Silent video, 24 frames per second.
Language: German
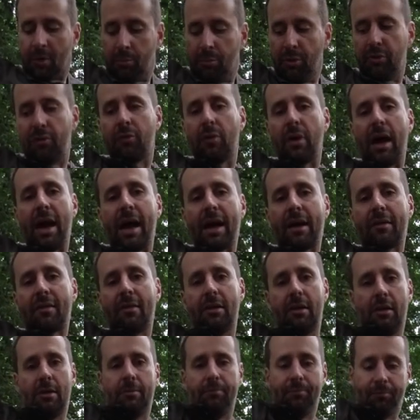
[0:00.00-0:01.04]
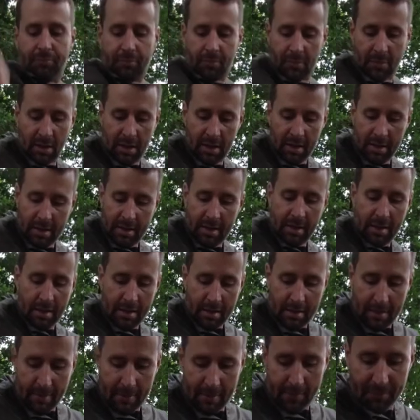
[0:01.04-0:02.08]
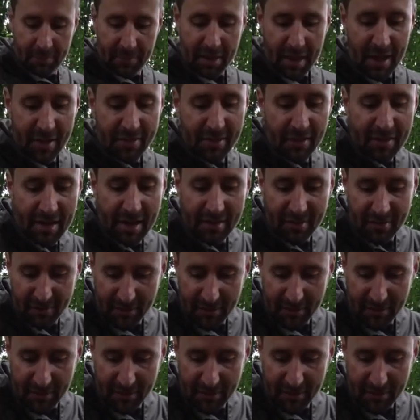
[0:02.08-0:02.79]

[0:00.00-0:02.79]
bis zur Achsel. Es ist ein